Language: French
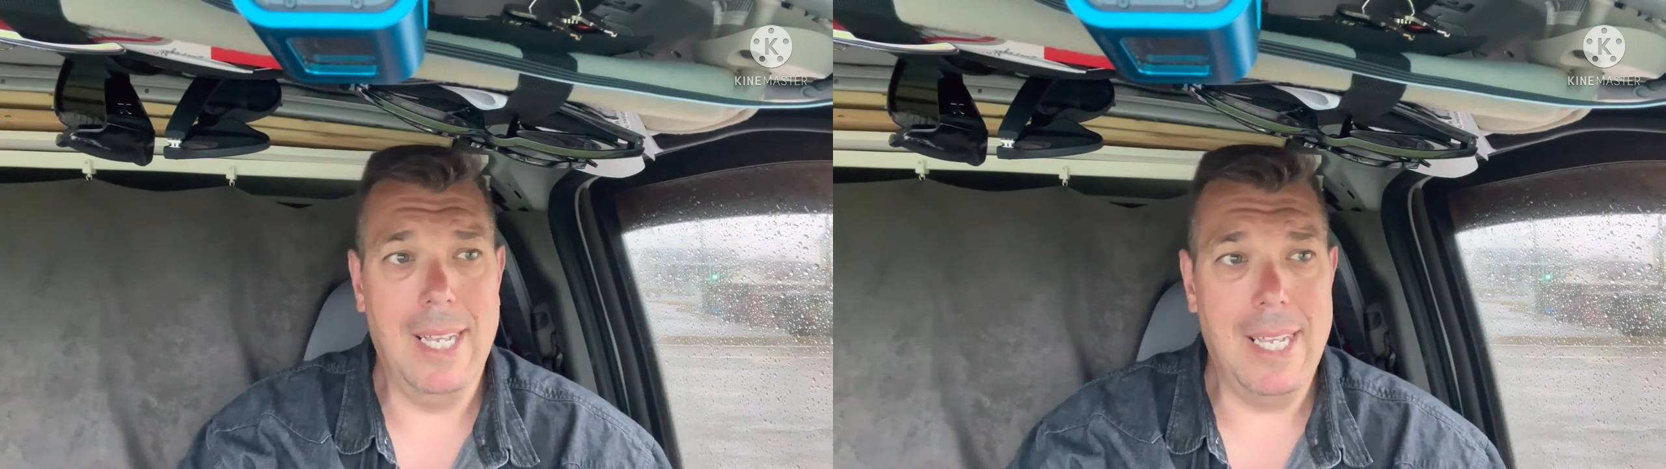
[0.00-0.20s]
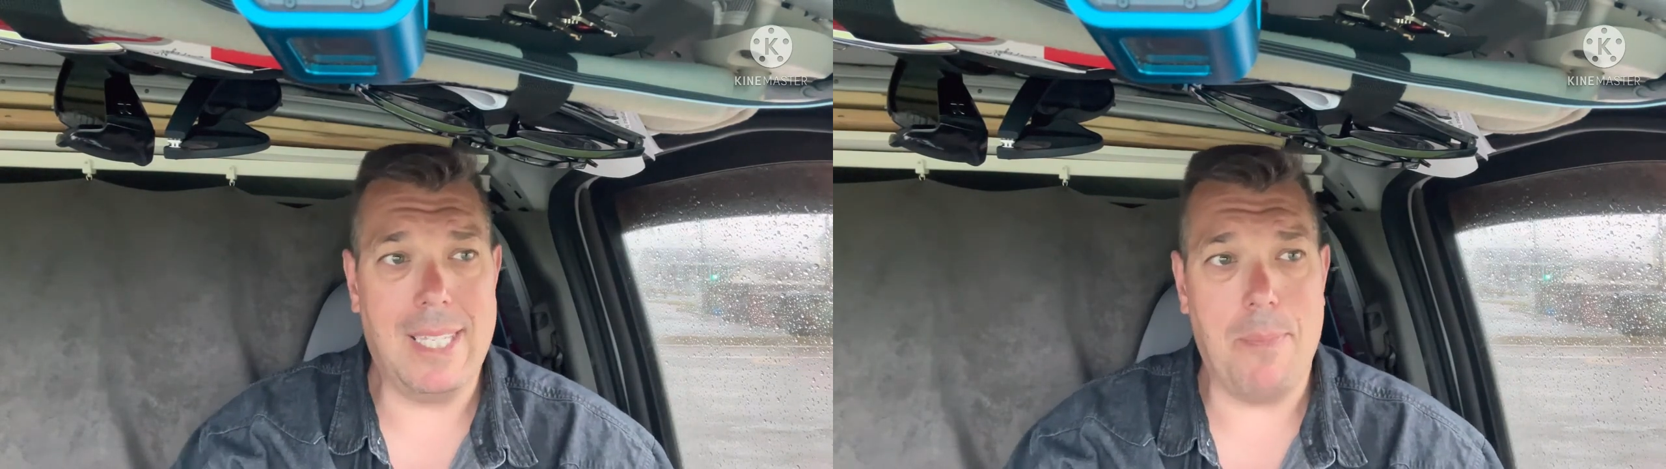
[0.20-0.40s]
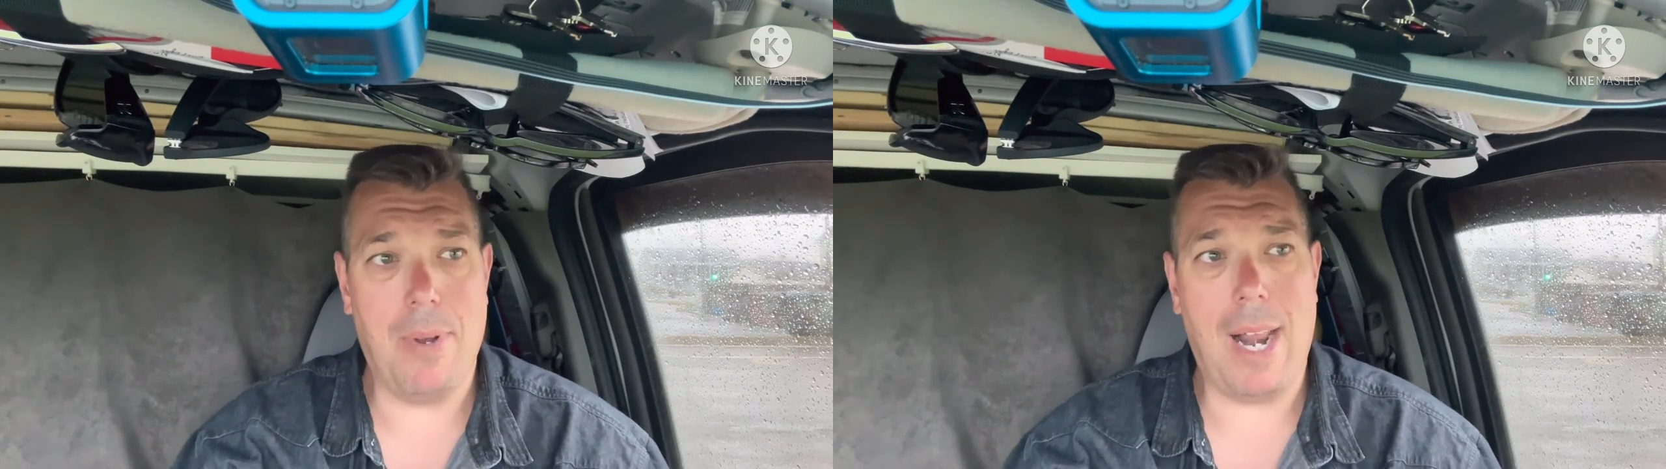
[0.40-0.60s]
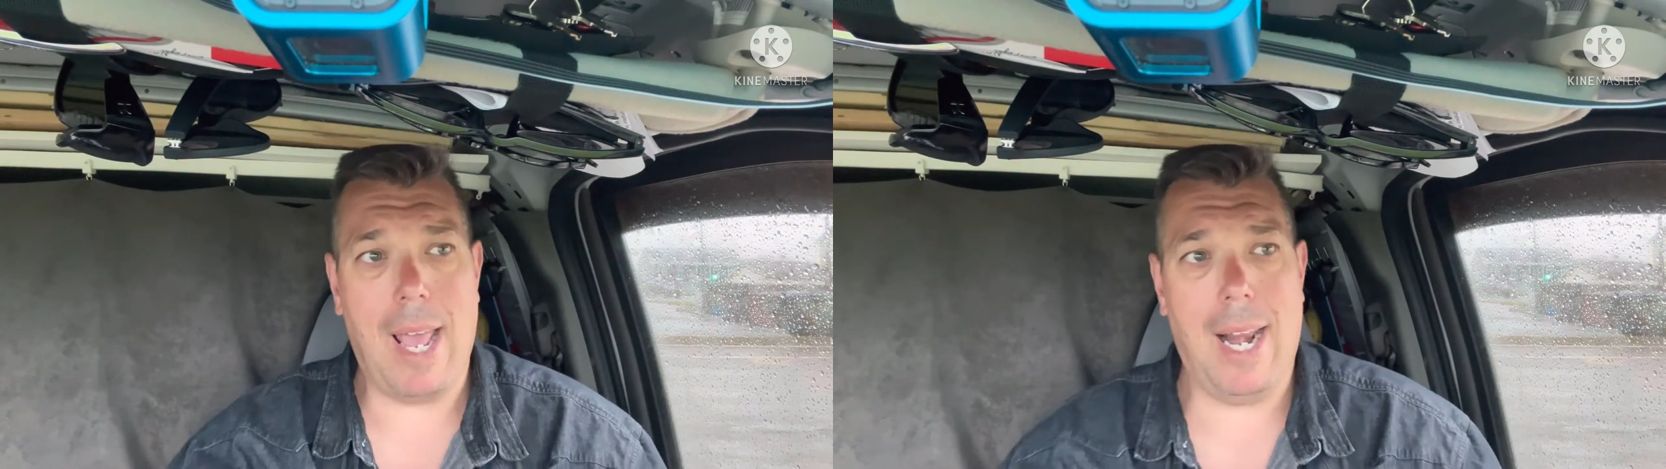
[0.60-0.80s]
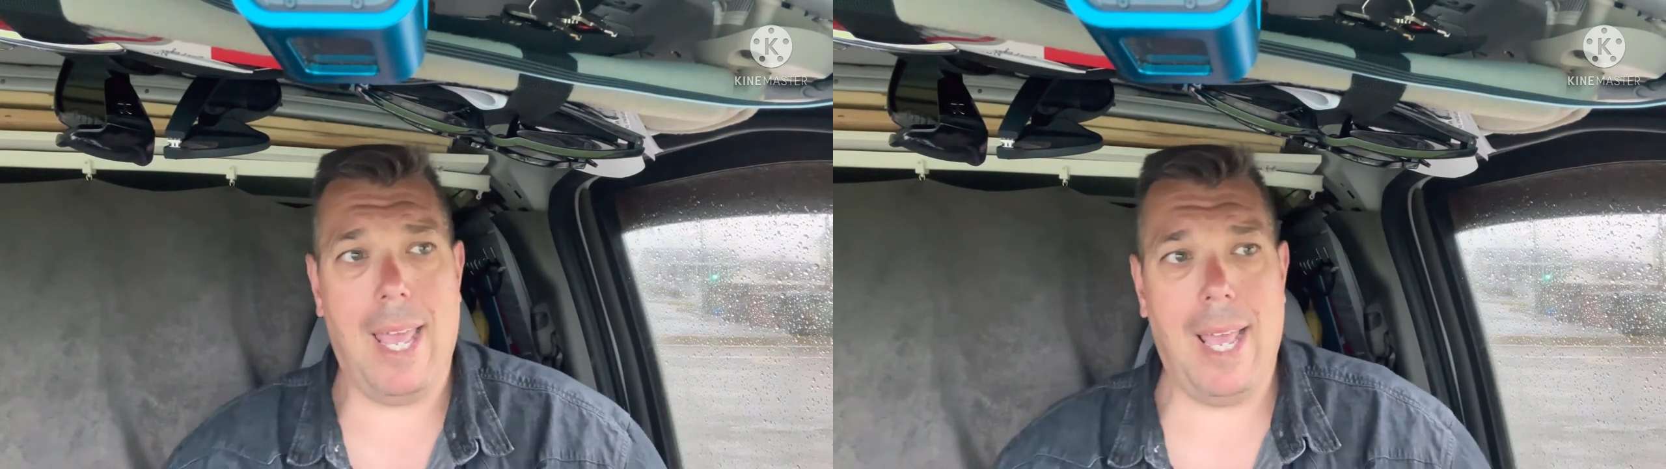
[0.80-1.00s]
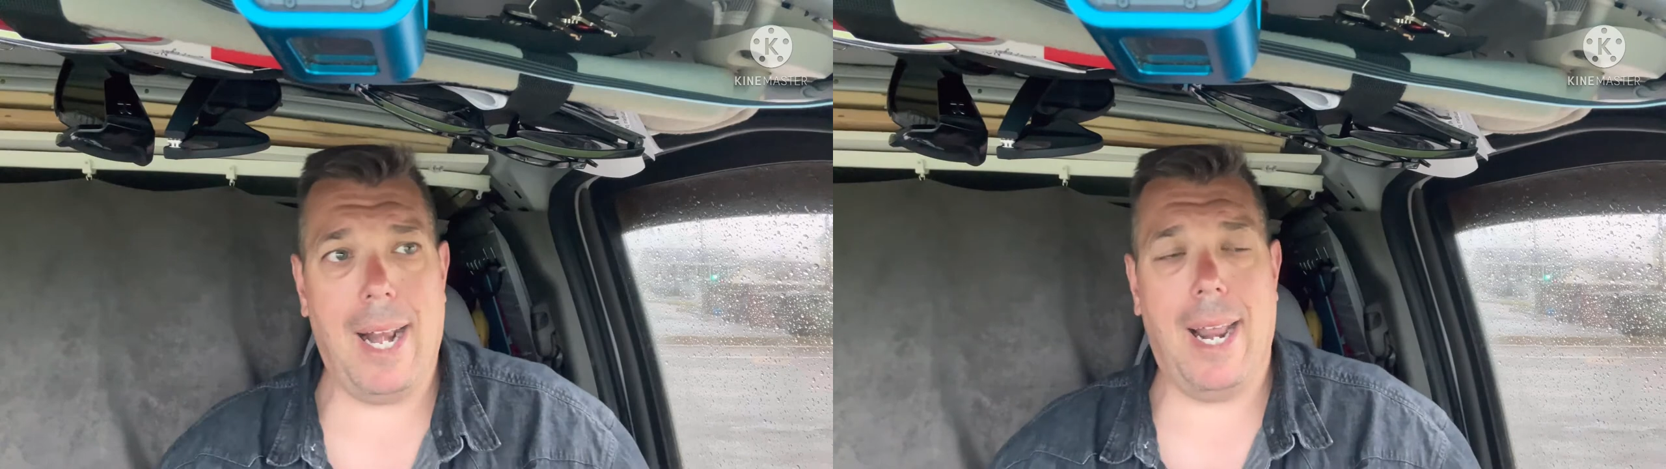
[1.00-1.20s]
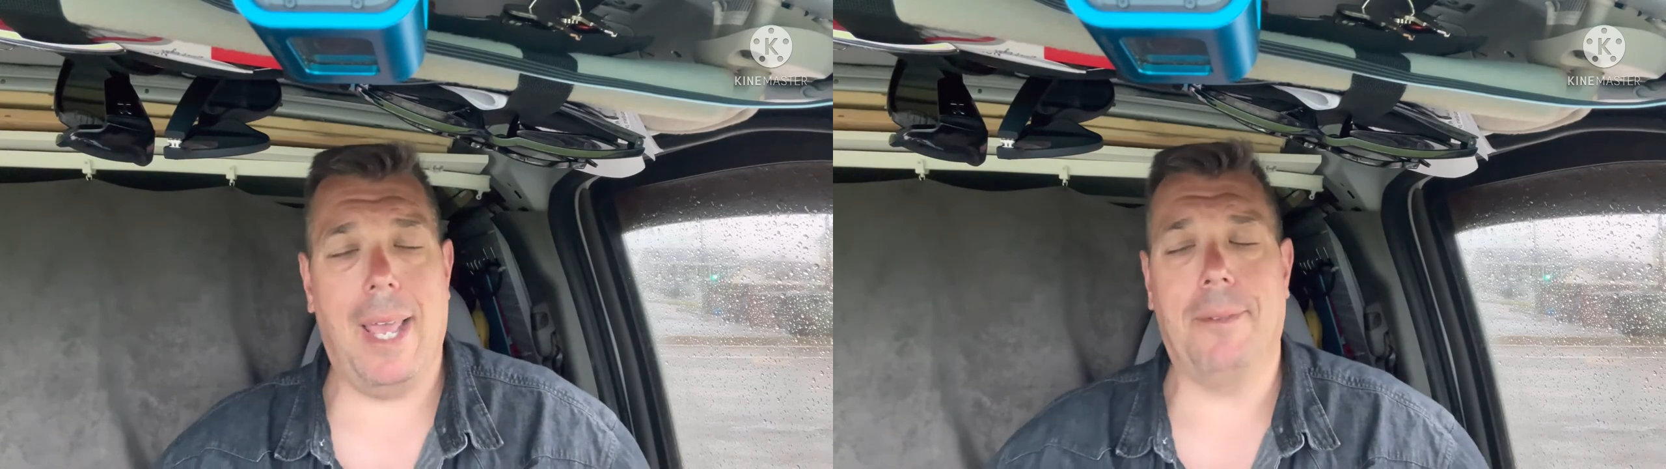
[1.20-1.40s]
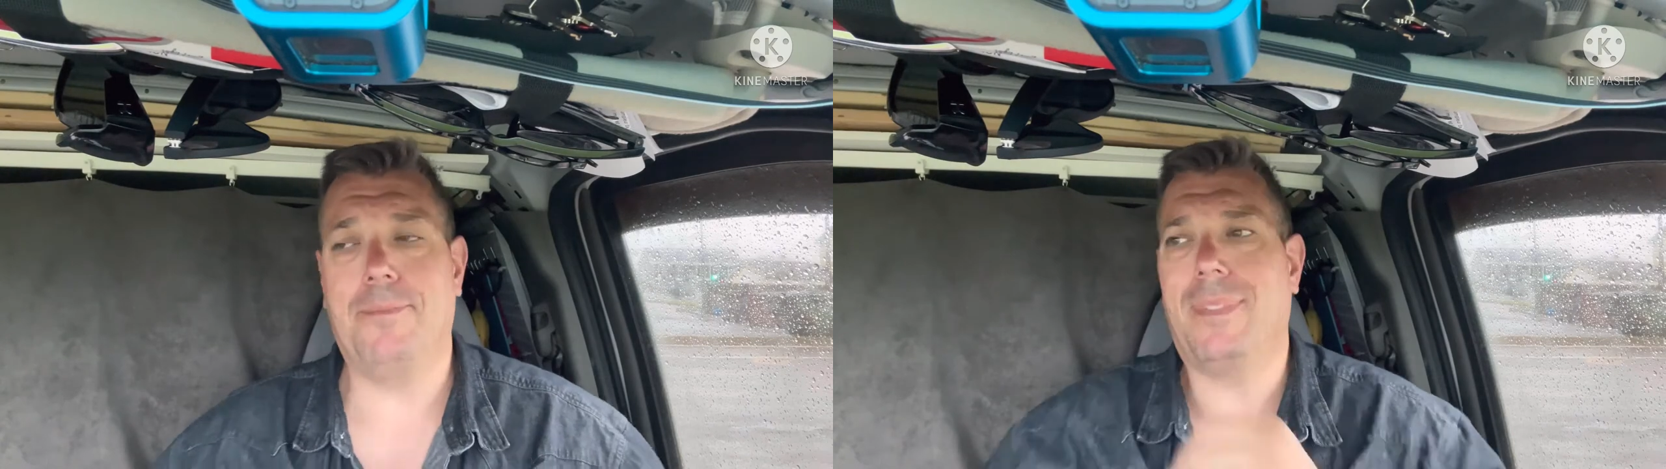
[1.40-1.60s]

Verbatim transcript: C'est pas la, la,